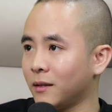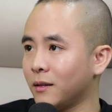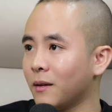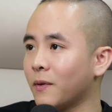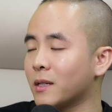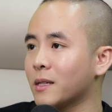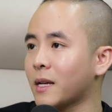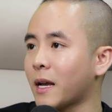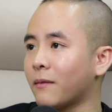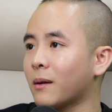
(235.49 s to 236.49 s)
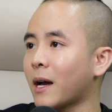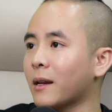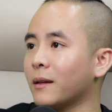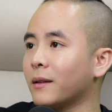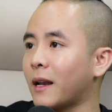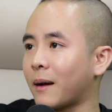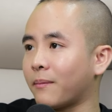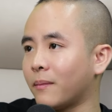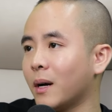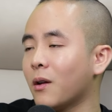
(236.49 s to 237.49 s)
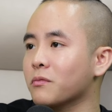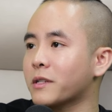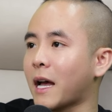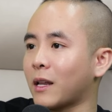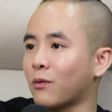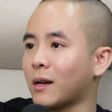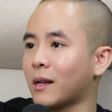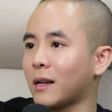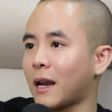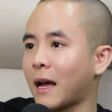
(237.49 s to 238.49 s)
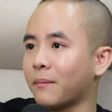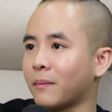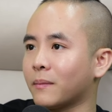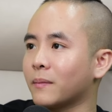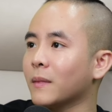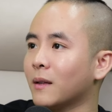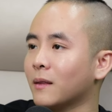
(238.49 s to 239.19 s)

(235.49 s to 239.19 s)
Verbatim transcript: như Đức vừa chia sẻ với các bạn ấy, làm bất động sản hoặc là làm